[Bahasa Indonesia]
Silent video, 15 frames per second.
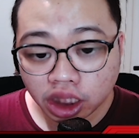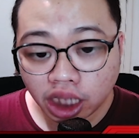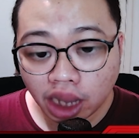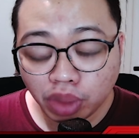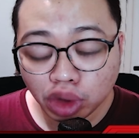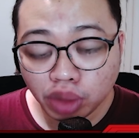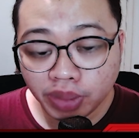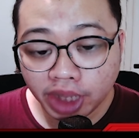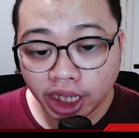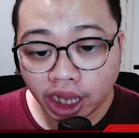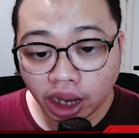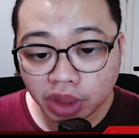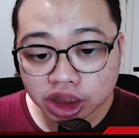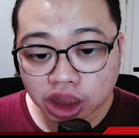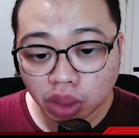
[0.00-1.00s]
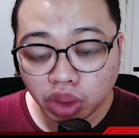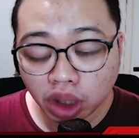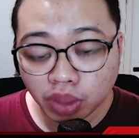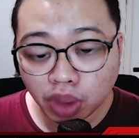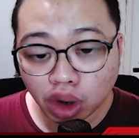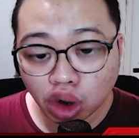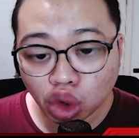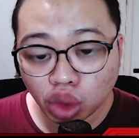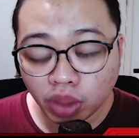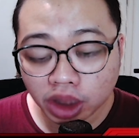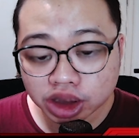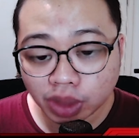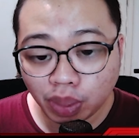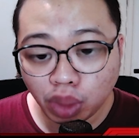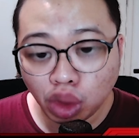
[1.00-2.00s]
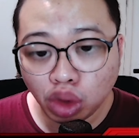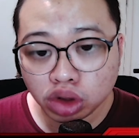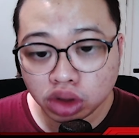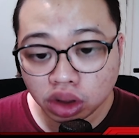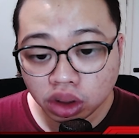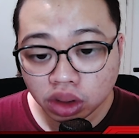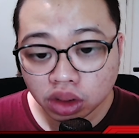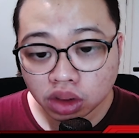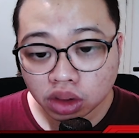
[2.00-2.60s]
30 miliar bisa buat borong rumah 10 tuh.